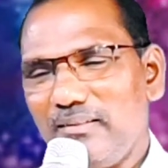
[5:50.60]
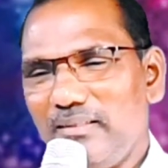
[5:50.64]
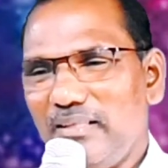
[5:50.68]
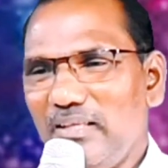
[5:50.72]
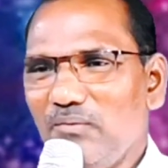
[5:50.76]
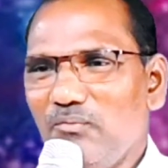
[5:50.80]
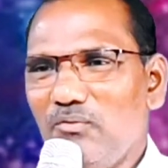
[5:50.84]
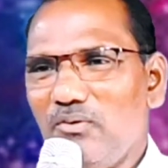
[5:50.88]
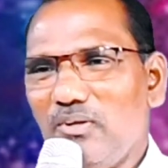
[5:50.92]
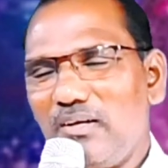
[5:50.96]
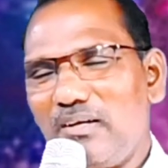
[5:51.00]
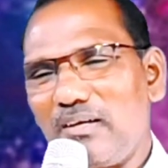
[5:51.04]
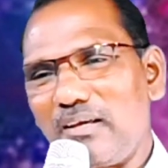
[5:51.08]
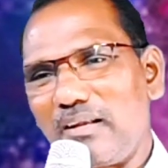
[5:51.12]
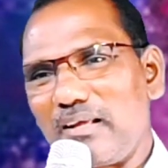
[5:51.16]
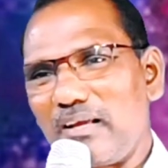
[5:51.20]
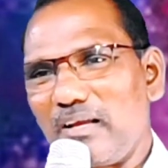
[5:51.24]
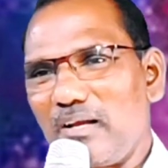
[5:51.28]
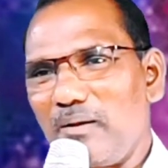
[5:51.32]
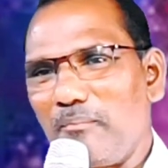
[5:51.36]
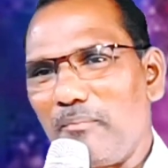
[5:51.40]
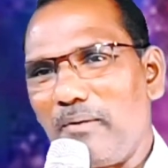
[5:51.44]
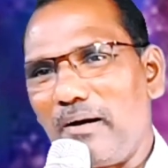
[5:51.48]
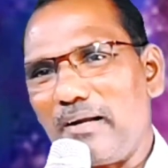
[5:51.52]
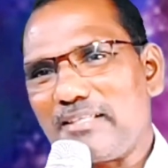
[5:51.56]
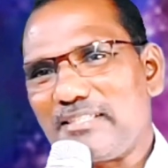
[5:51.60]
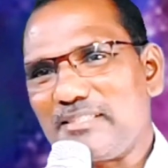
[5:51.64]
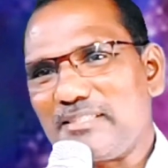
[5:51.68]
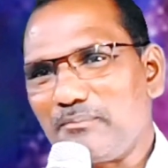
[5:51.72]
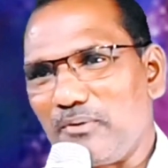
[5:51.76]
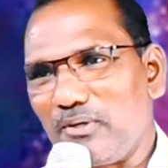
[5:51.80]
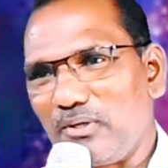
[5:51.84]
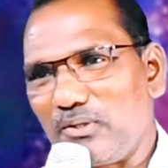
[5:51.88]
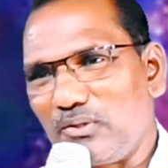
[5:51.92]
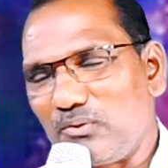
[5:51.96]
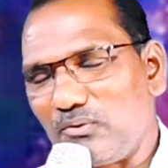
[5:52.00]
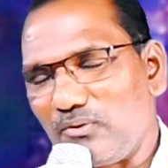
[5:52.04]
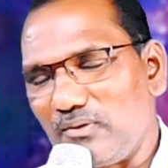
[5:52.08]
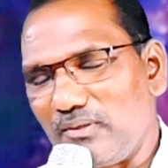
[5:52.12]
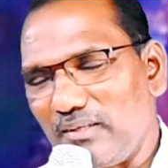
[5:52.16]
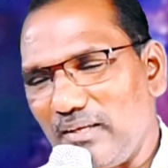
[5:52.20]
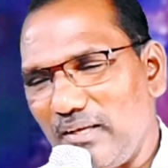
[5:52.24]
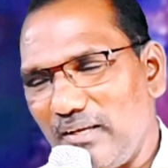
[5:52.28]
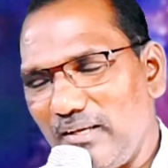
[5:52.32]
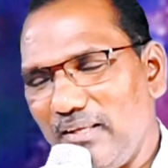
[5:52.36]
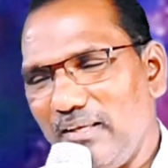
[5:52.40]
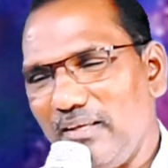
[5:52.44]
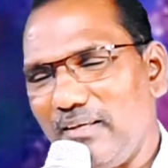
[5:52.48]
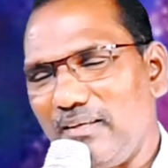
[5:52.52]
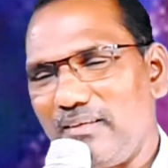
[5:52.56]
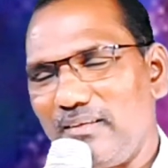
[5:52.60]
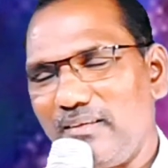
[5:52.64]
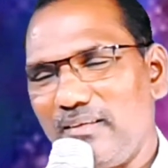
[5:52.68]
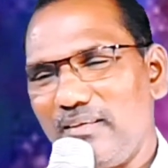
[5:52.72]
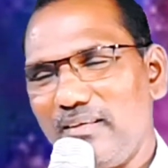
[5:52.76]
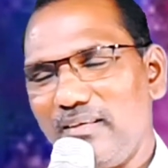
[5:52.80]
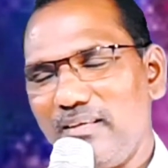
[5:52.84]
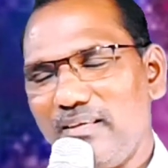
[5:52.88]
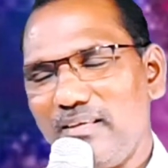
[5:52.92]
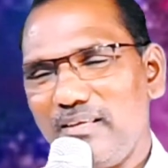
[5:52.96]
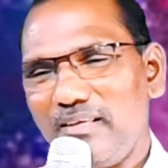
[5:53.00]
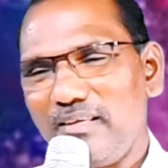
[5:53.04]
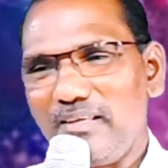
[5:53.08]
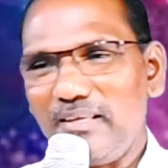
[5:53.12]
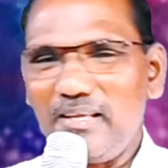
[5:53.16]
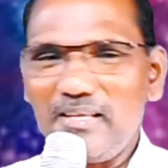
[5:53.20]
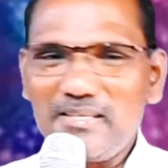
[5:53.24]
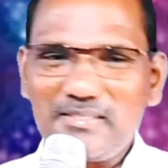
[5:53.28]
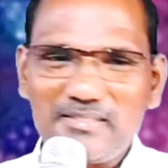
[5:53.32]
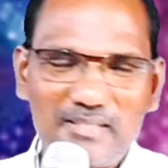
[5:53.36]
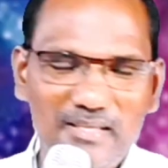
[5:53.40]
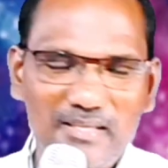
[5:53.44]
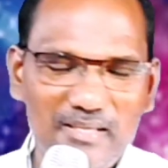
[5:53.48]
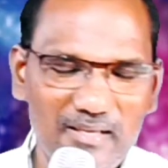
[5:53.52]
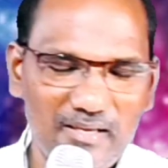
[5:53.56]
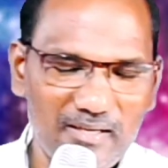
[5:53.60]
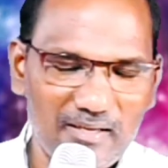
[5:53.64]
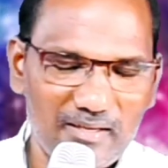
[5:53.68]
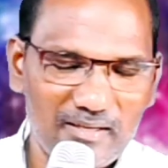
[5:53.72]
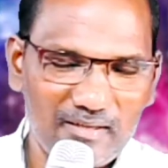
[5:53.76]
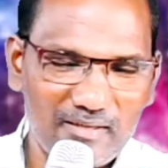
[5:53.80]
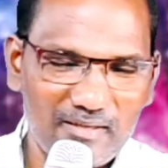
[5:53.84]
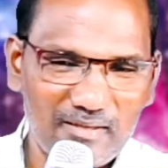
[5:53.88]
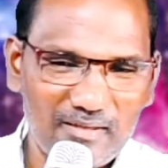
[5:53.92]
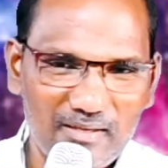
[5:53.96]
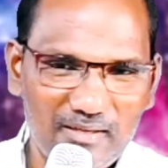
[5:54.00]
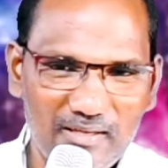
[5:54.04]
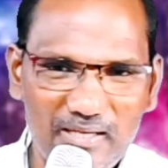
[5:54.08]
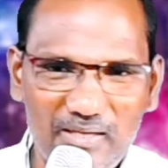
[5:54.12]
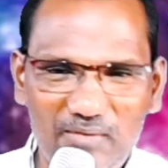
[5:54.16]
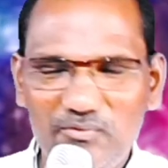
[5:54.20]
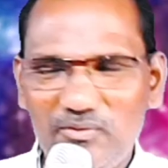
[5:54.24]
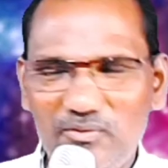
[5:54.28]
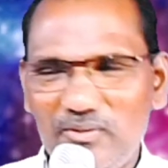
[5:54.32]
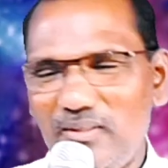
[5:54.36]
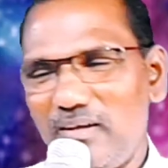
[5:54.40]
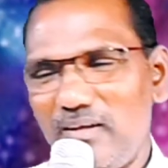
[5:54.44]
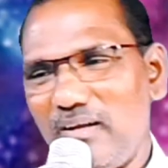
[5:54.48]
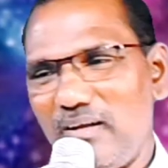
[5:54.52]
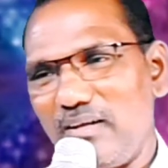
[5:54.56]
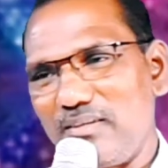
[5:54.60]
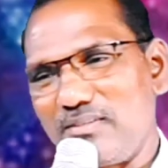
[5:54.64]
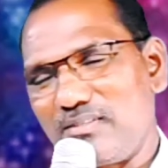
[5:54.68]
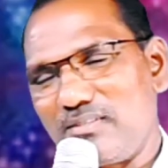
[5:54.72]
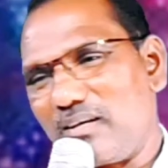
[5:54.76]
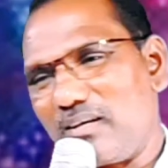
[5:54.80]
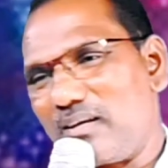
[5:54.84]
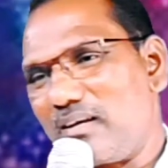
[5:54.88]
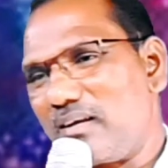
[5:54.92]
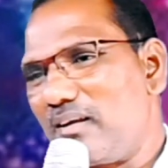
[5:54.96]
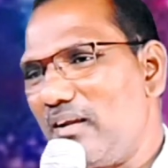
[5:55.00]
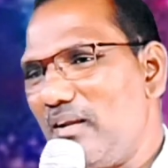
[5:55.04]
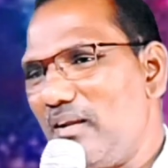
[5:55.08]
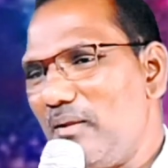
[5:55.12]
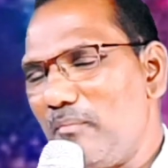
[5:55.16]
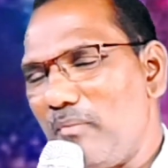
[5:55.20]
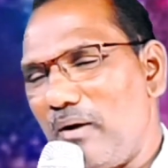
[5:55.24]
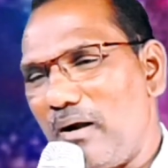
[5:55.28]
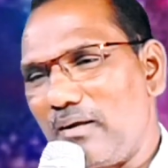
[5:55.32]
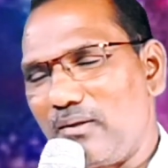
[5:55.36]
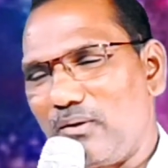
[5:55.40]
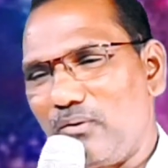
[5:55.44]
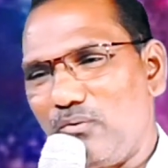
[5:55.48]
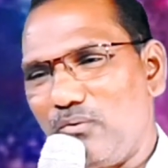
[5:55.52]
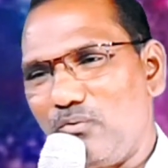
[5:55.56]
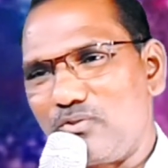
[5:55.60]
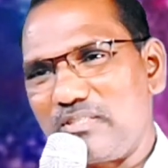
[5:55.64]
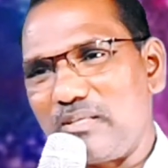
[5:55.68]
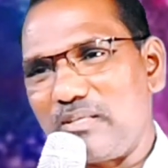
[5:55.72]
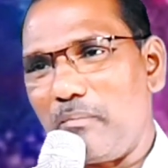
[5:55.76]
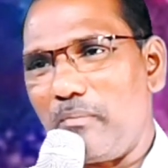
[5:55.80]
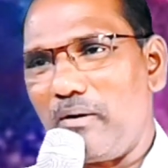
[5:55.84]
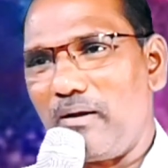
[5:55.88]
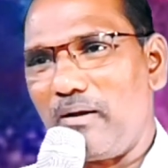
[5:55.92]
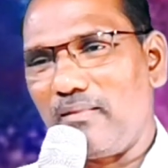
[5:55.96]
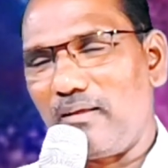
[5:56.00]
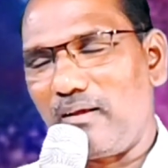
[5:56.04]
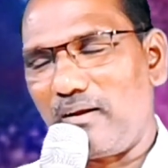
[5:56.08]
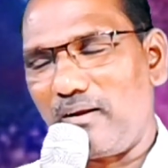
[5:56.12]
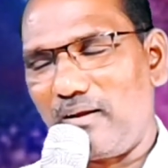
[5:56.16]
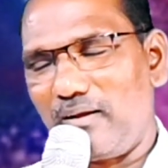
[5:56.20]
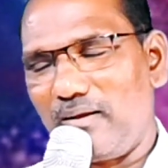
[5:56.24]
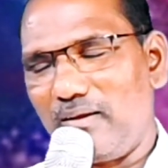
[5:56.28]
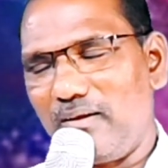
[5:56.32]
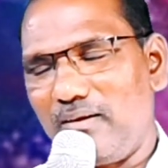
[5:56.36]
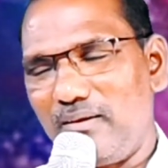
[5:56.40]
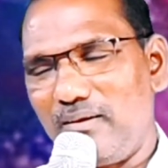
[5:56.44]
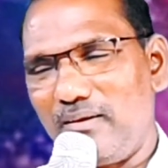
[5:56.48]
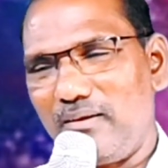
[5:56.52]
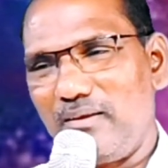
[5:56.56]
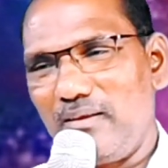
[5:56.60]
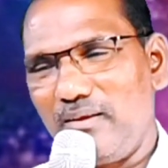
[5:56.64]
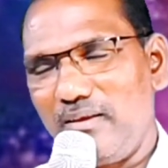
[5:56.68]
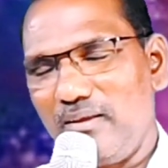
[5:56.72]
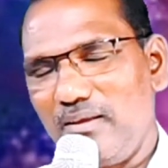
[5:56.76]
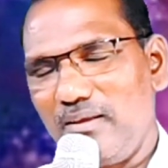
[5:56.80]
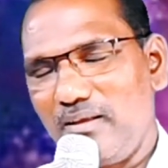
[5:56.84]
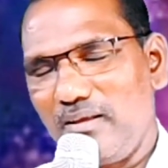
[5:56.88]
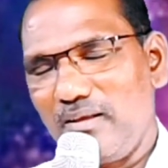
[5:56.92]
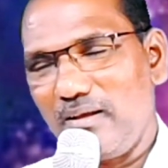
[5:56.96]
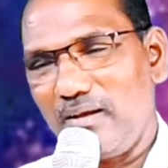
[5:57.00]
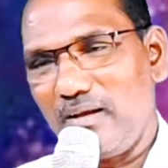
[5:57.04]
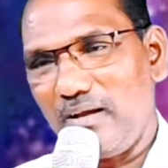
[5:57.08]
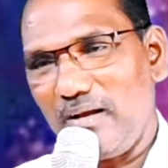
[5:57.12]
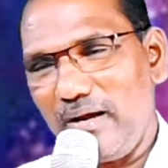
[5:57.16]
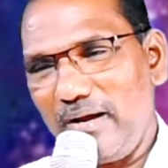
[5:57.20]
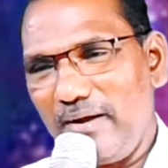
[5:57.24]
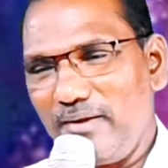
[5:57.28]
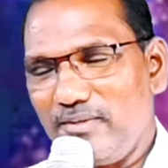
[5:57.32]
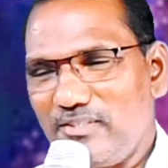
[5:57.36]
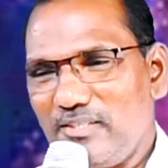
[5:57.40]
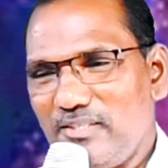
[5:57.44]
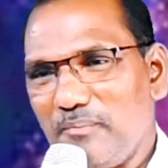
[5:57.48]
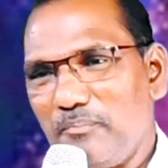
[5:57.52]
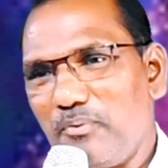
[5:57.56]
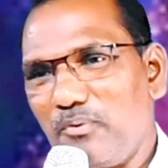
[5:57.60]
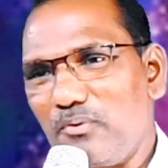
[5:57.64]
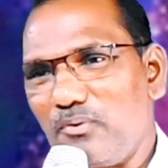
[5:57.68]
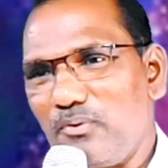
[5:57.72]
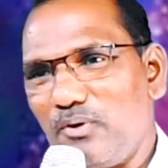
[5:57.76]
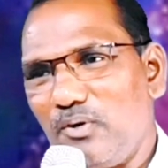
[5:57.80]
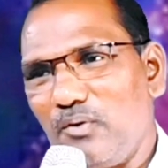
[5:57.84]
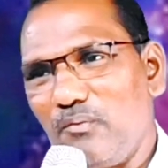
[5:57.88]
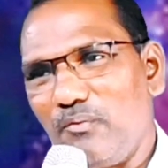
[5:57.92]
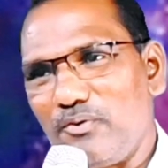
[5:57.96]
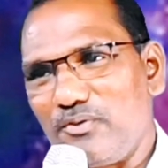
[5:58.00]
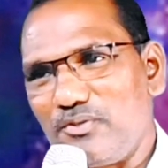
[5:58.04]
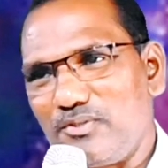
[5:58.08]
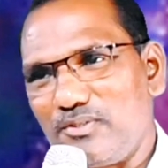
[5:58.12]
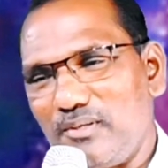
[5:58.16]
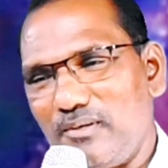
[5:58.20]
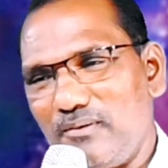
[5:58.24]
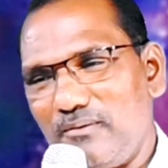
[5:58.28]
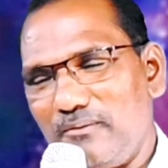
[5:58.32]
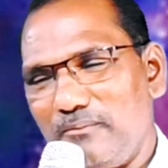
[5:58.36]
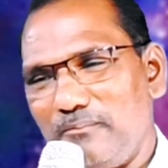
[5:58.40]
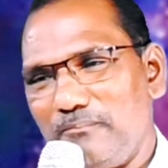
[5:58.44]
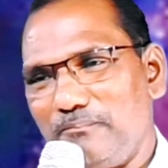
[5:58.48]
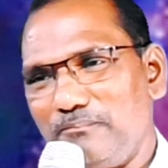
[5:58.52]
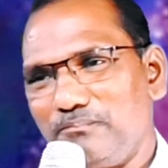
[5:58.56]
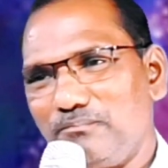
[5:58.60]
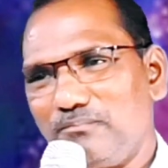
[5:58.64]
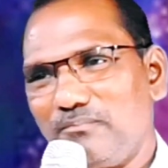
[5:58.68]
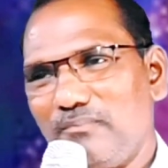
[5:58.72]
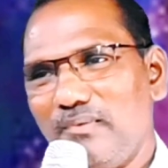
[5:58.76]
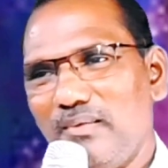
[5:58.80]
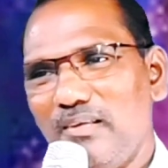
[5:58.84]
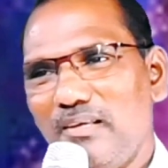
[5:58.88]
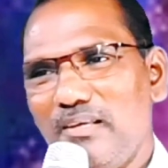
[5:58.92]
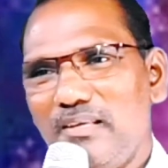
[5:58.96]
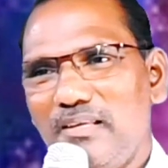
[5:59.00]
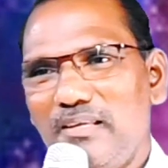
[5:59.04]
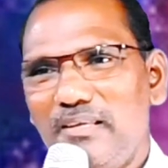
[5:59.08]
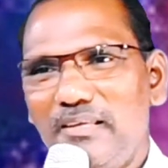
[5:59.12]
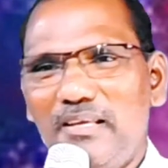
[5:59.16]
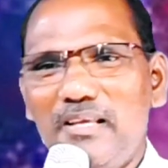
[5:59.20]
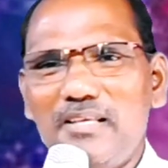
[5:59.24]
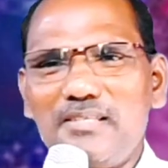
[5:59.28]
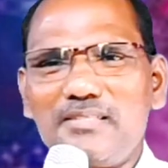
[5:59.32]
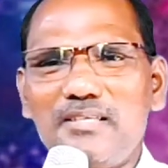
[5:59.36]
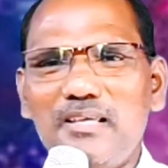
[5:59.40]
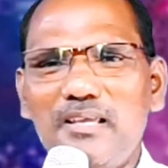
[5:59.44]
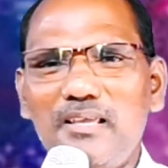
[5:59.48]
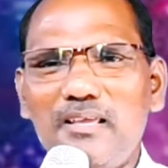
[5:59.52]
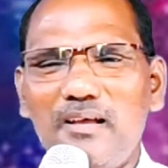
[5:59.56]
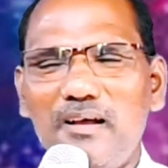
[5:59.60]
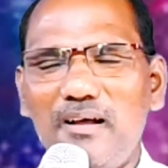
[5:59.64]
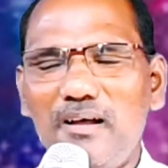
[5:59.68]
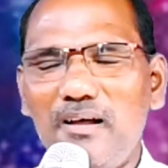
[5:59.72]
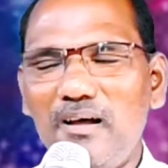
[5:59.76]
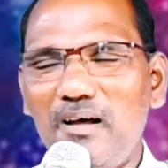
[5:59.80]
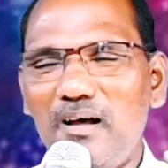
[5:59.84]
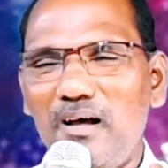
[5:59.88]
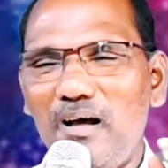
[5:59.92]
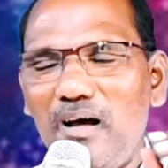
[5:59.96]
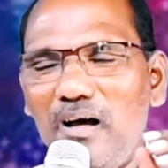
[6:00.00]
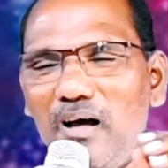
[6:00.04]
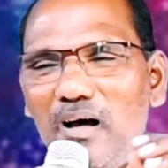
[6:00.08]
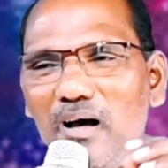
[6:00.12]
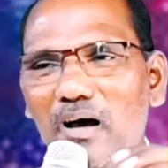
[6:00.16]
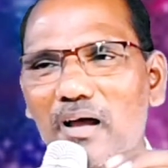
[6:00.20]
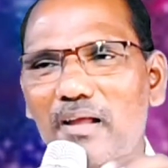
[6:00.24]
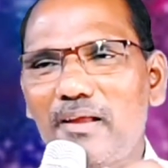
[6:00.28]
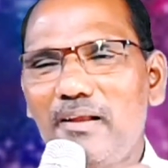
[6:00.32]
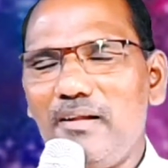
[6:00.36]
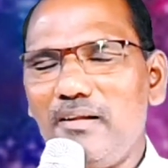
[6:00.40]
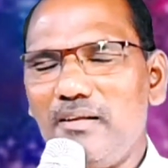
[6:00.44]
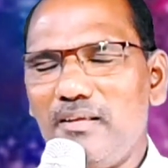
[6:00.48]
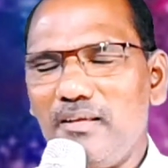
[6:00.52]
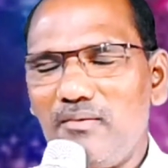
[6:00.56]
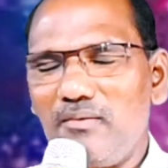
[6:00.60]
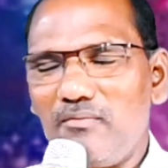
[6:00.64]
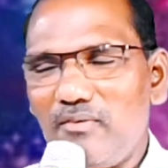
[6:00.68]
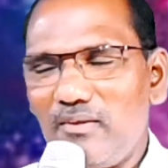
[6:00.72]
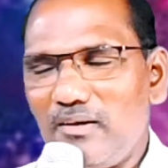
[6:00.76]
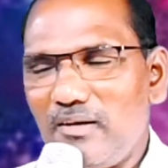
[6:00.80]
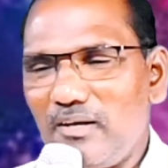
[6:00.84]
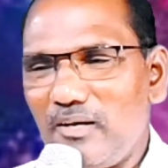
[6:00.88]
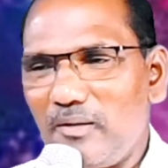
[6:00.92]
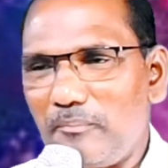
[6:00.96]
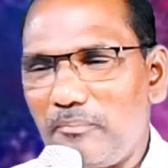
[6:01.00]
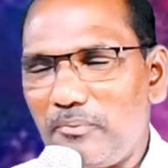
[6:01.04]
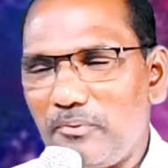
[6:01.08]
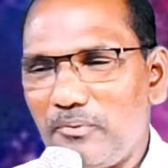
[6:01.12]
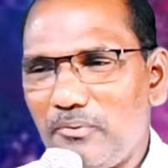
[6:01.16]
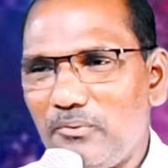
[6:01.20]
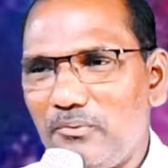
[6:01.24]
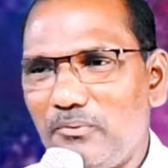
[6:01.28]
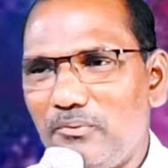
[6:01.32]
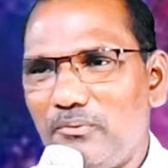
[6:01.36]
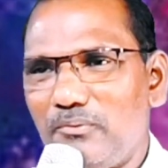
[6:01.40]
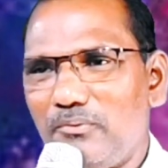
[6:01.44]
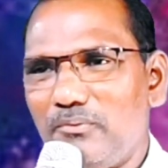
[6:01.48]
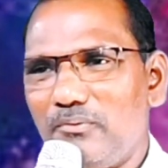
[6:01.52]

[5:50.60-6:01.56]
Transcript: దేవునికరంగా మార్చబడుతుంది అని ఈసయ అబద్ధంగా చక్కని మాటను సమాధానంగా అని చెప్పుకుంటూ వచ్చారు ఏసయ్య ఆ ఇంటికి వెళ్ళినప్పుడు